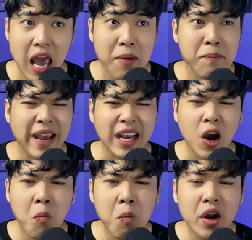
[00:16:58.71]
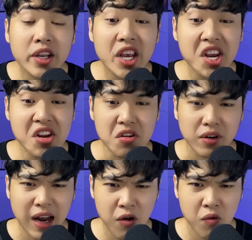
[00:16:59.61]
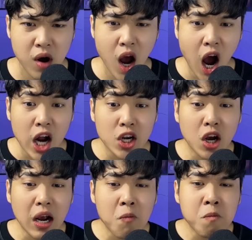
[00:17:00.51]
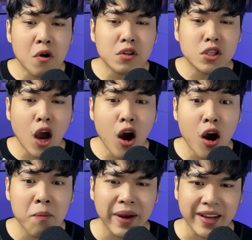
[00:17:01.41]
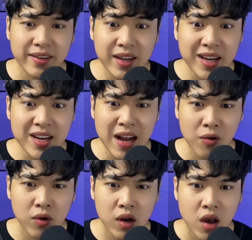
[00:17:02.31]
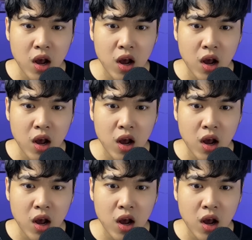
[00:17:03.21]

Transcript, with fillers: mày không có đi được đâu, nó không có cho mày đi đâu,